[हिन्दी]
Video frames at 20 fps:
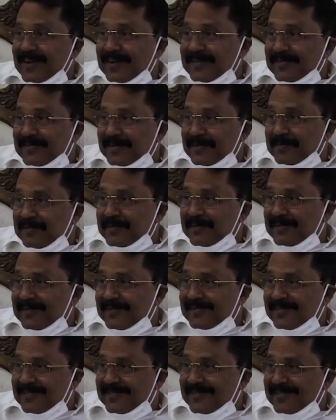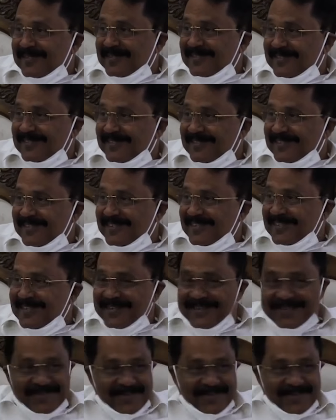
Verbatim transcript: कहा जाता है कि उन्हें बीजेपी के